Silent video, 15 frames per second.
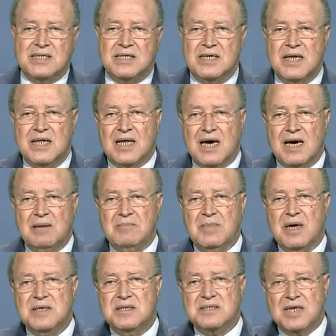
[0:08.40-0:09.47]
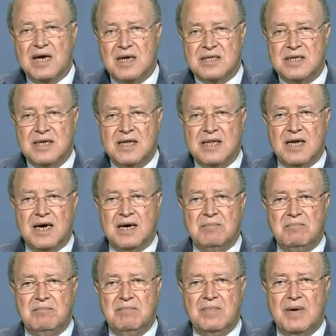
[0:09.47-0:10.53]
إتاحة النظام إسقاط
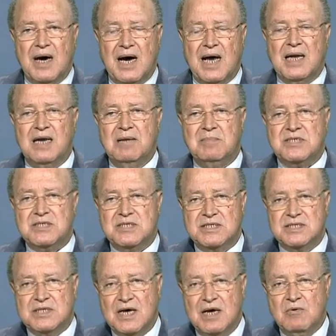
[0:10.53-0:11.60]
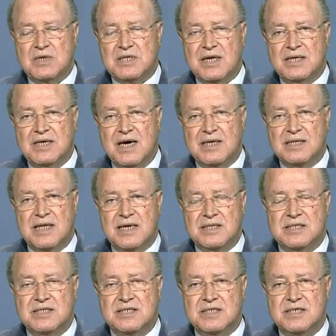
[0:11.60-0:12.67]
النظام حل المجلس
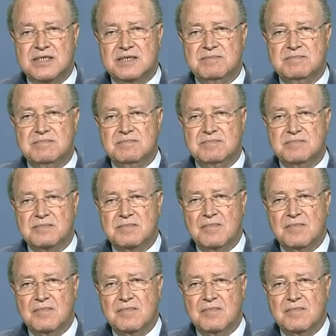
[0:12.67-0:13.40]
الوطني التأسيسي